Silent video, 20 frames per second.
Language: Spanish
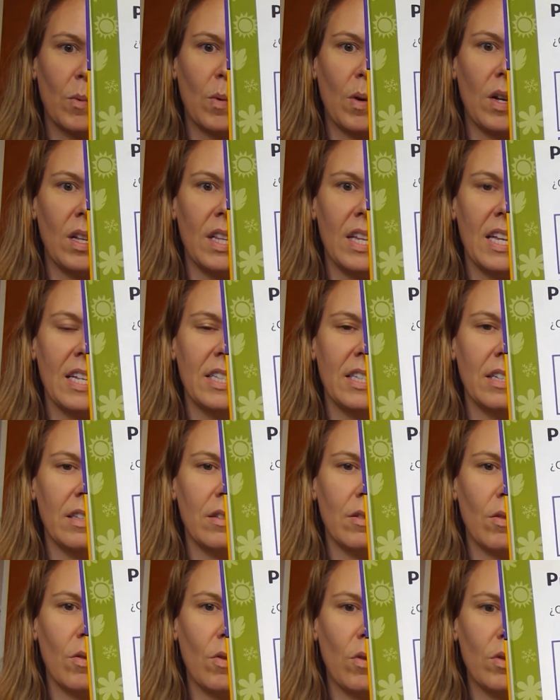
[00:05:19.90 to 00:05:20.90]
¿Cuál de
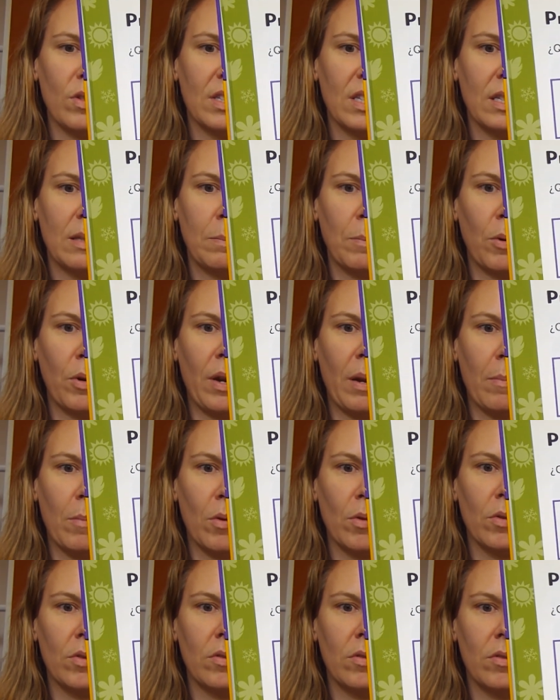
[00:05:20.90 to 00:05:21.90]
estas cosas
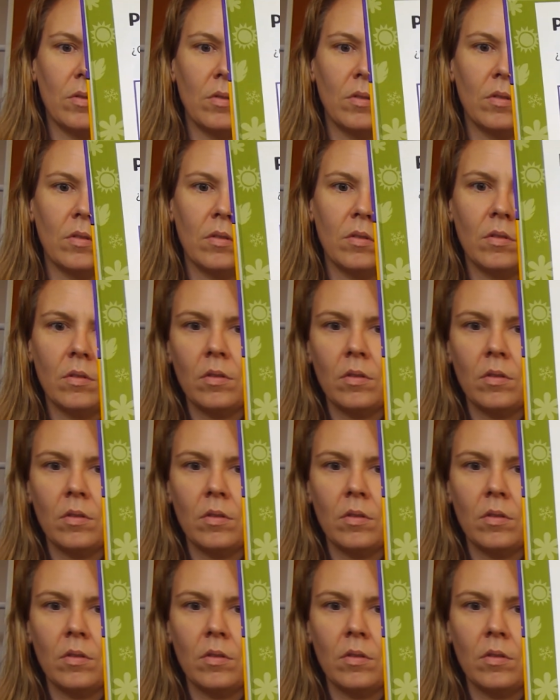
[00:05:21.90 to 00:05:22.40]
ponemos?